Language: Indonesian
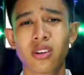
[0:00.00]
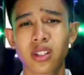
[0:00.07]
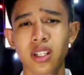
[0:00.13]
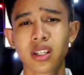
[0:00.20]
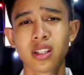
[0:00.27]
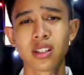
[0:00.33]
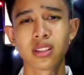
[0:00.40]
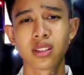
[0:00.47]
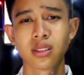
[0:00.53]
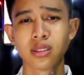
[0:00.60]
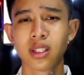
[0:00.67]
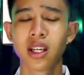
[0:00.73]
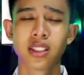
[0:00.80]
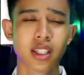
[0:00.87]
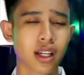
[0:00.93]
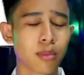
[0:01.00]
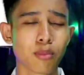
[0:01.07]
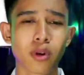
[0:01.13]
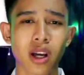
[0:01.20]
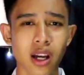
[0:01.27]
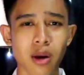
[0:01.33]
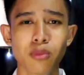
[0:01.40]
Oke, okay? ya jangan
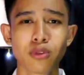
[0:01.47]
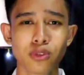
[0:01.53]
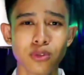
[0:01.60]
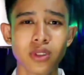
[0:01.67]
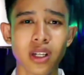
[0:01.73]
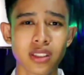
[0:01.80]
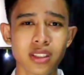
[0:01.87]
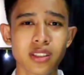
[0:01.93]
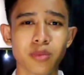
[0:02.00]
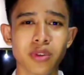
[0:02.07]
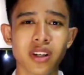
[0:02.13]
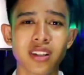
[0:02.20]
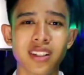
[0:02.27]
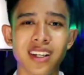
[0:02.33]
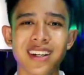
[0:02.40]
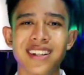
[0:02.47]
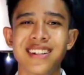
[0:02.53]
pulang kampung juga sih sebenarnya.